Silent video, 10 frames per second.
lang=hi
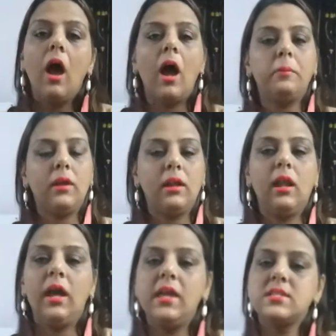आपके
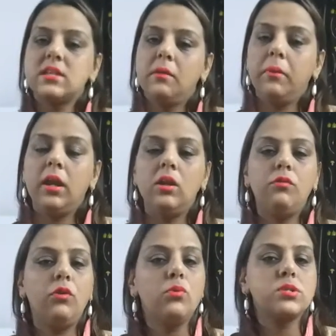लाइक्स कमेंट
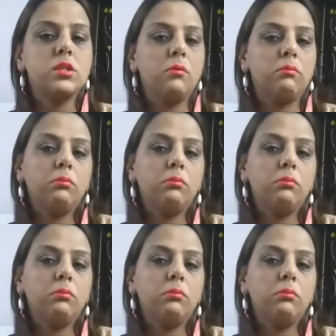व्यूज ने